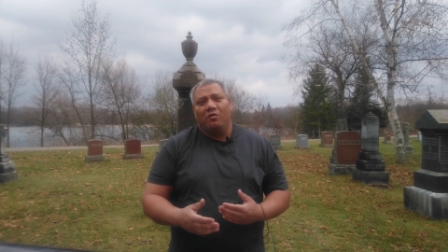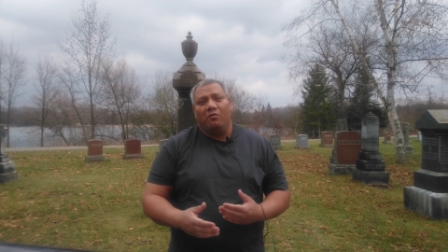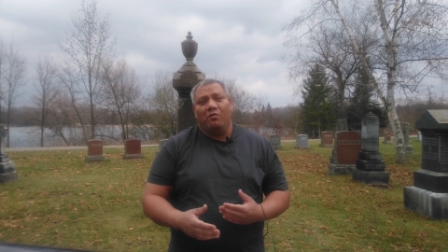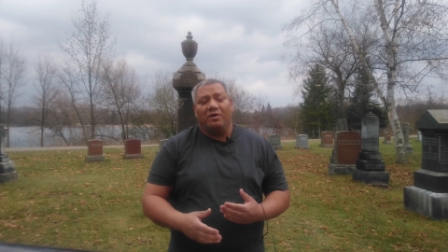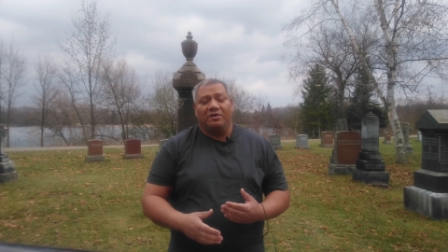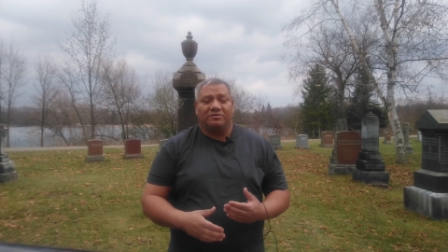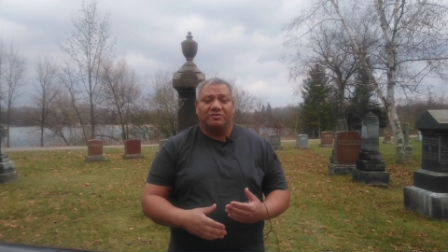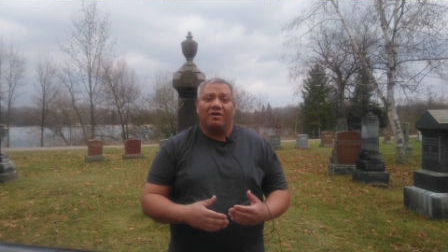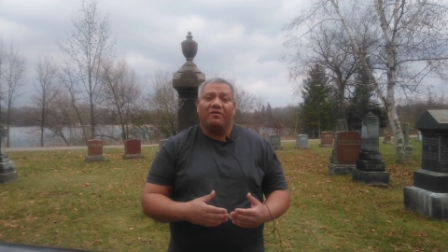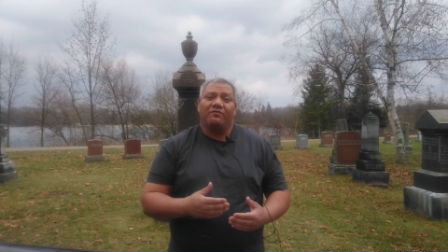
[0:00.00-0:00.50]

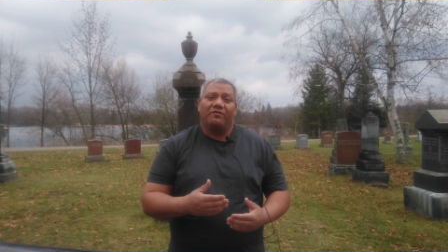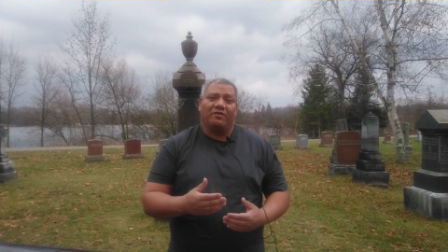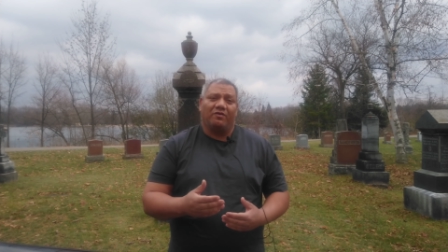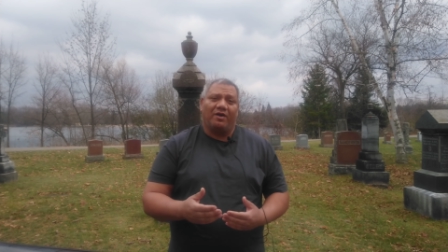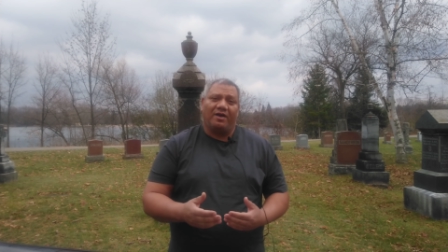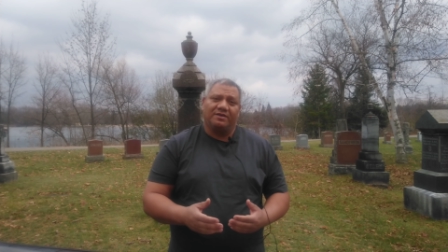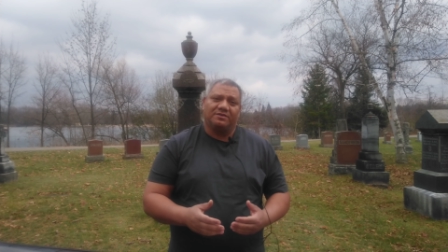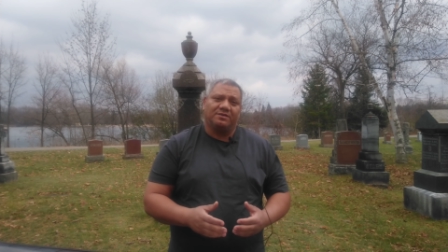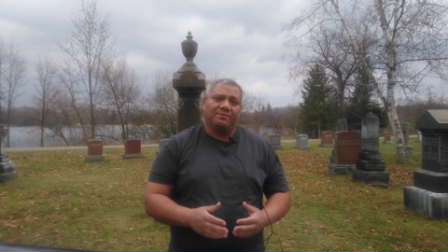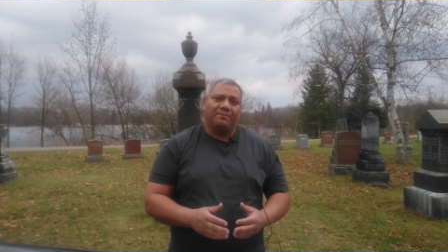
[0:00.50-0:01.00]
وسوف
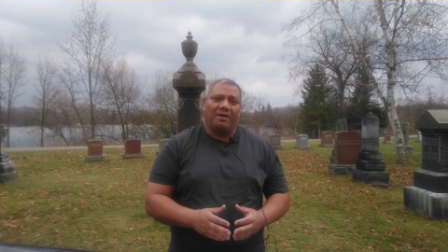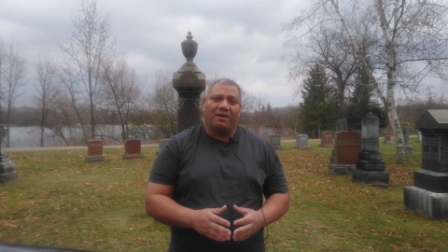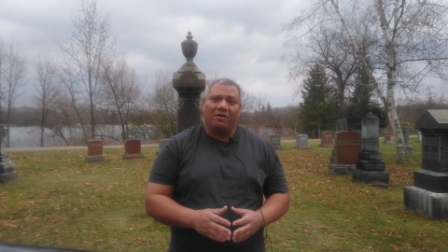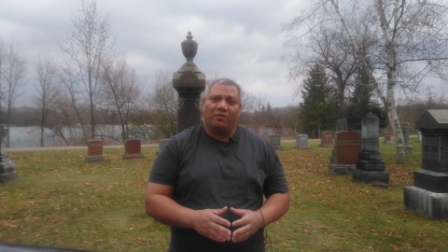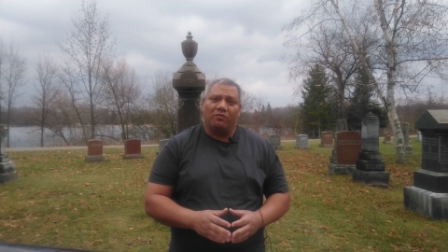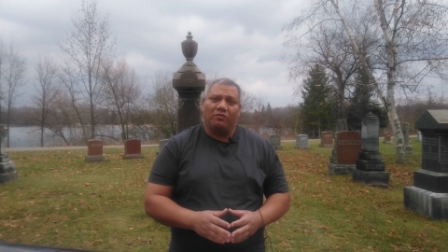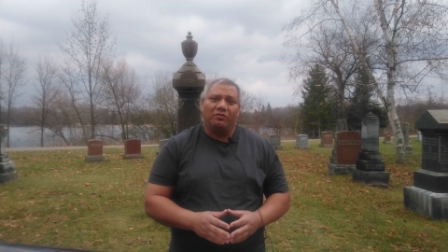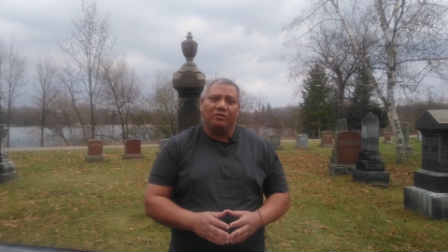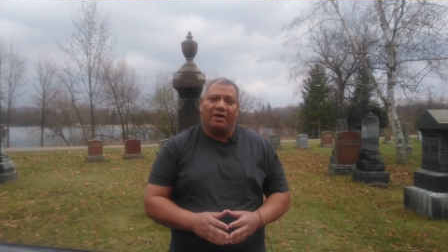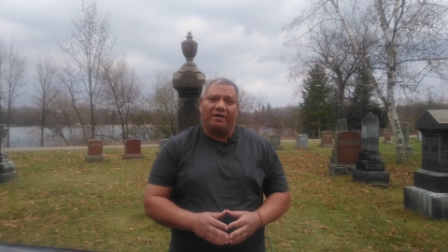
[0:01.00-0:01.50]
يحاسب على
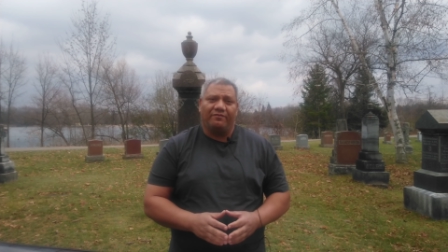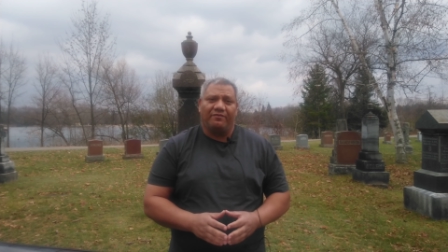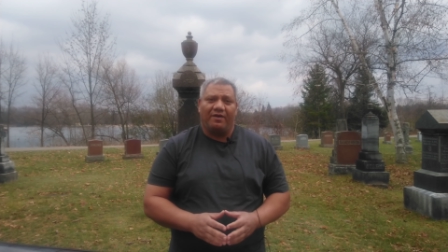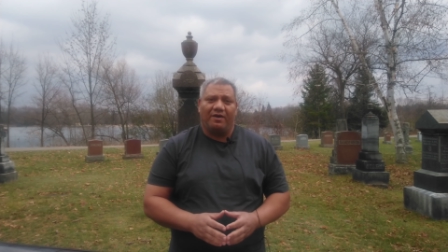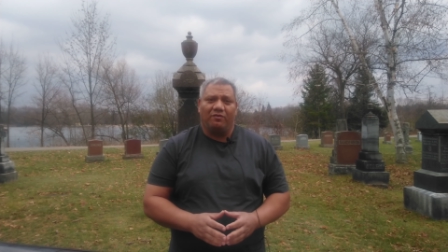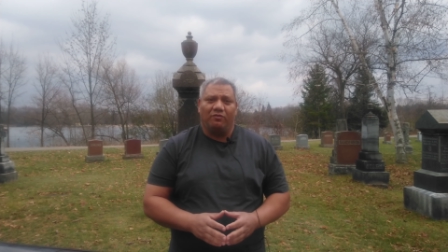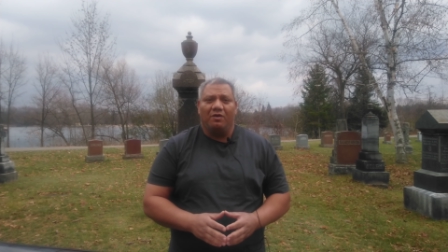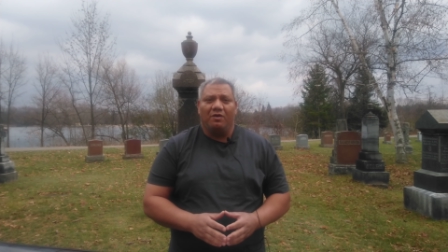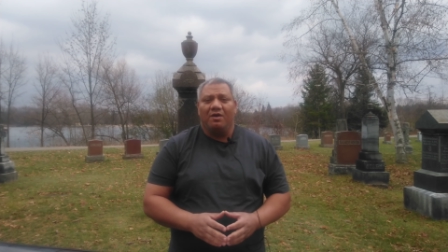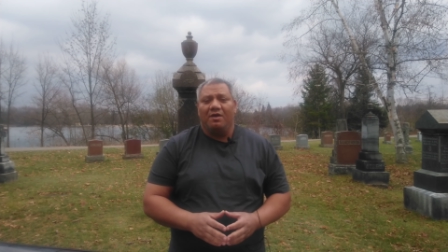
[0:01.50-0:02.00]
كل
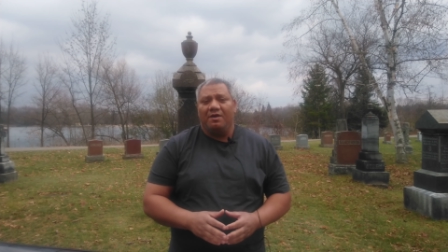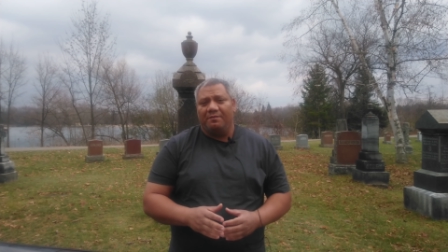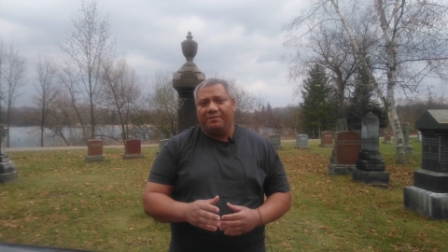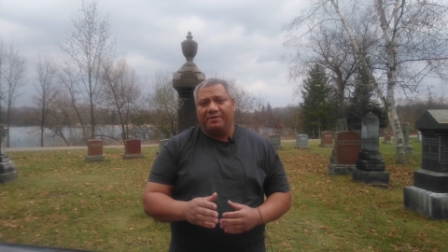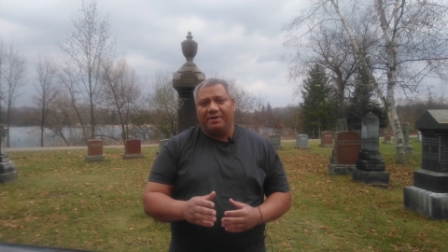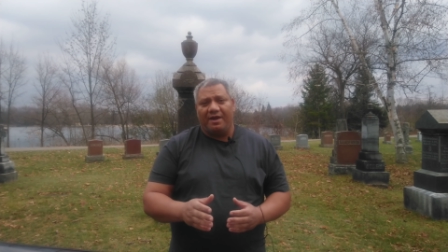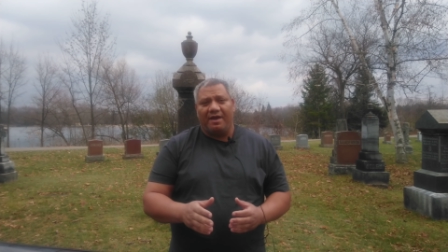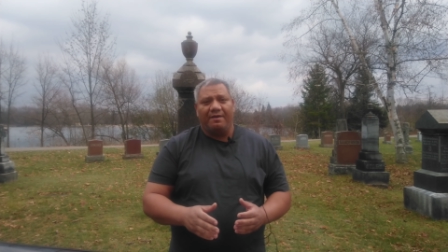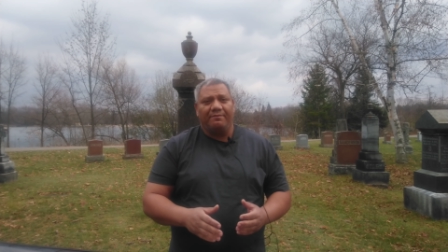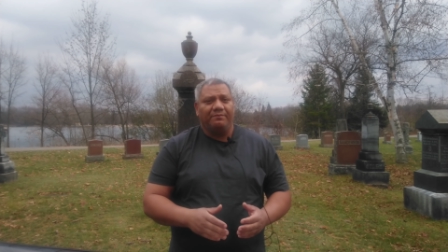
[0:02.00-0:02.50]
أفعاله
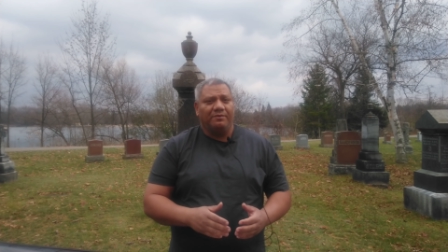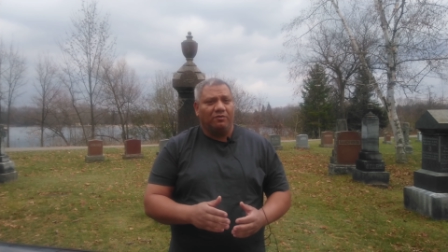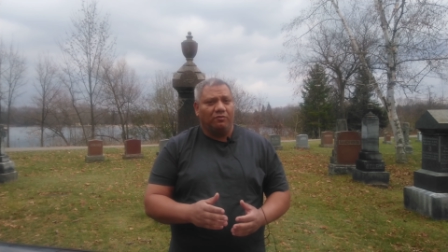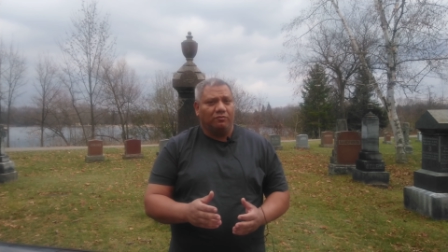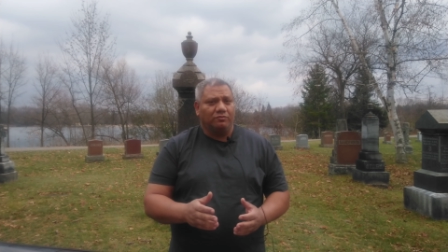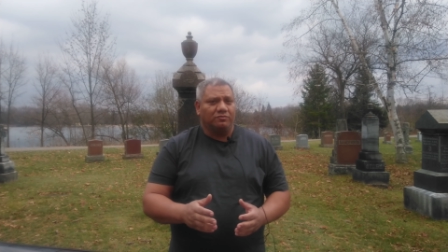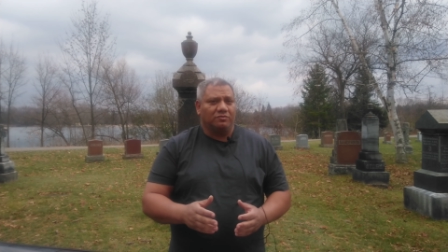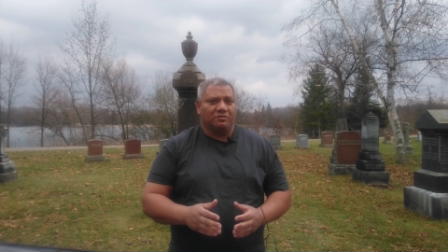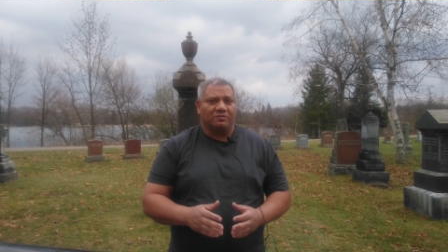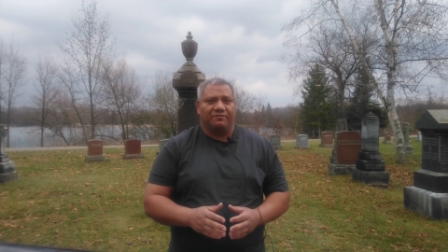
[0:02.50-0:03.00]
من أهم
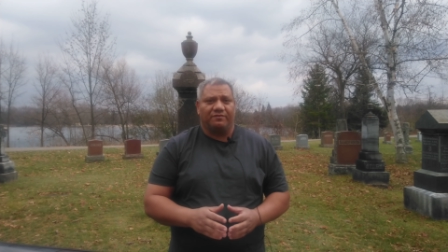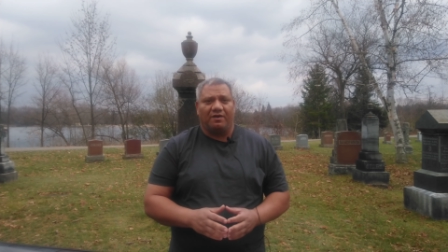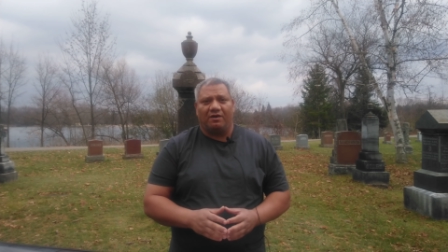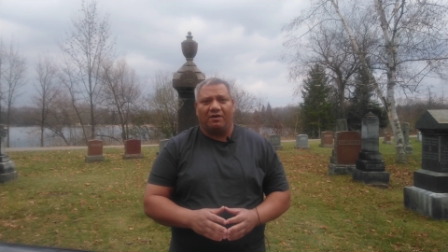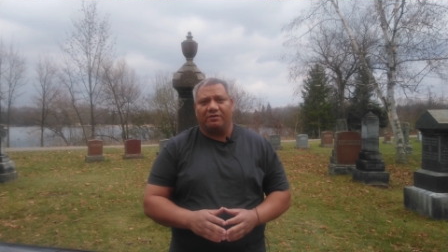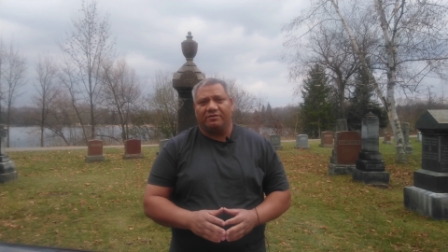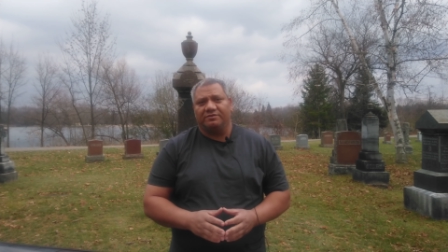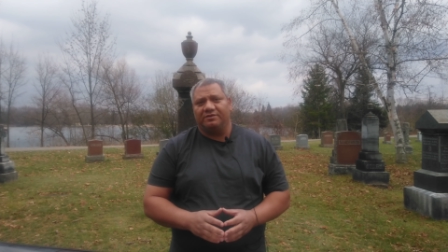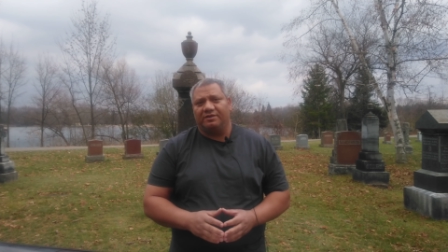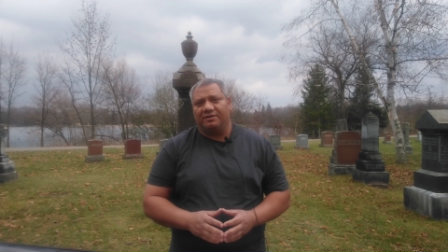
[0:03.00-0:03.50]
الأسس في
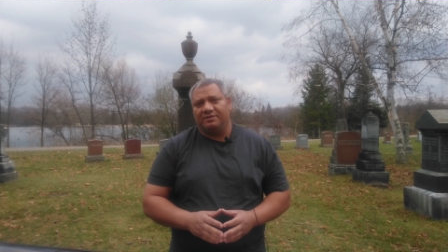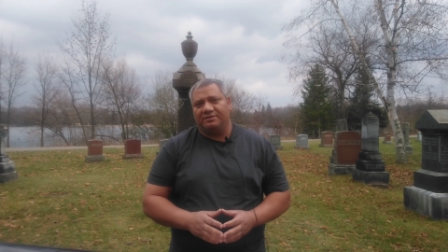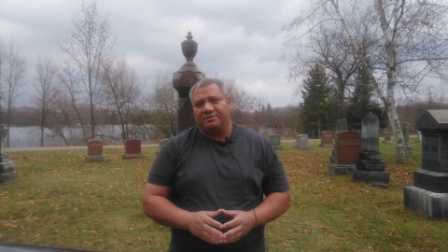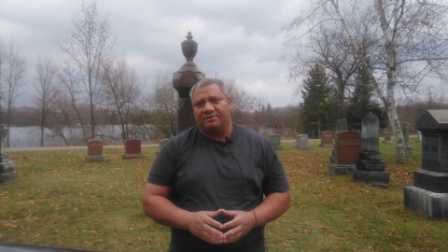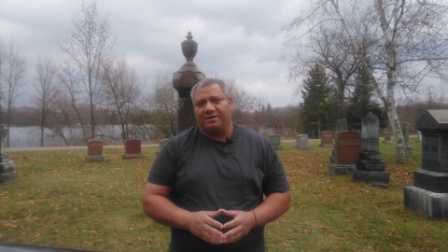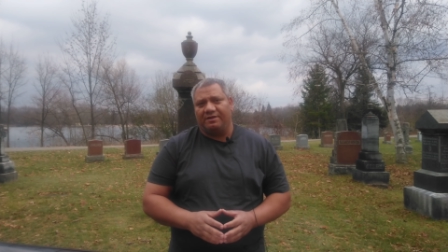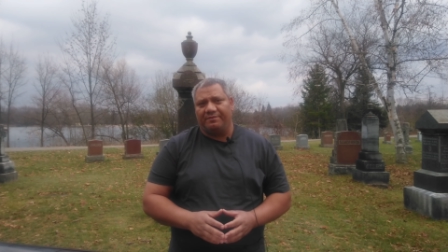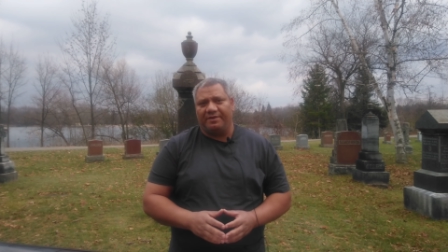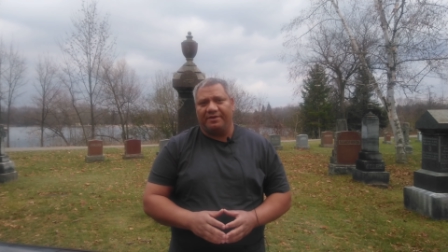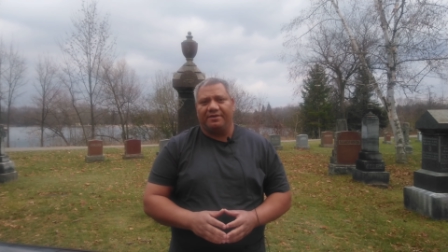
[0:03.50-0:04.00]
العقيدة
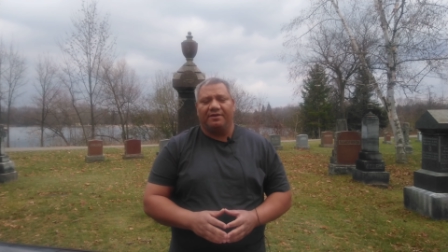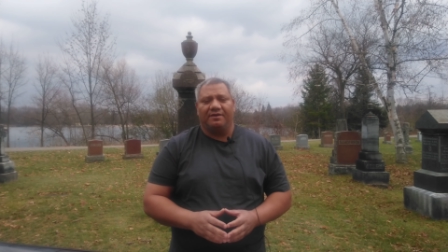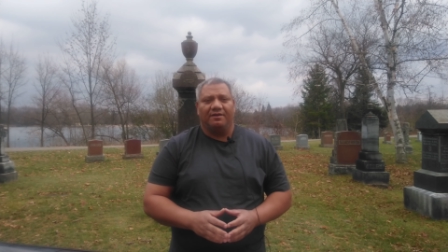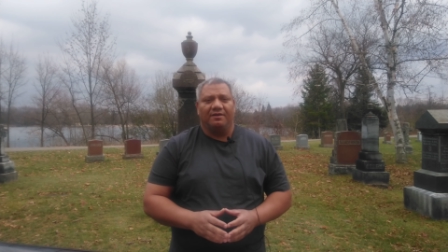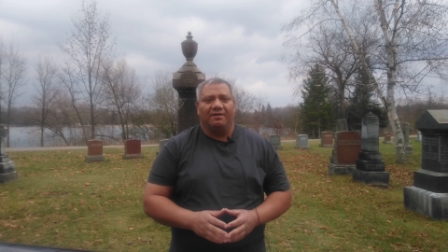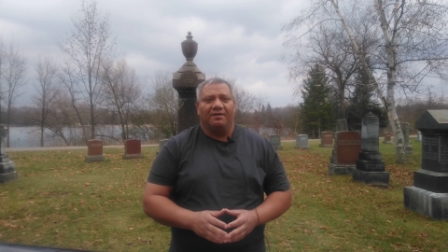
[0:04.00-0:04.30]
الإسلامية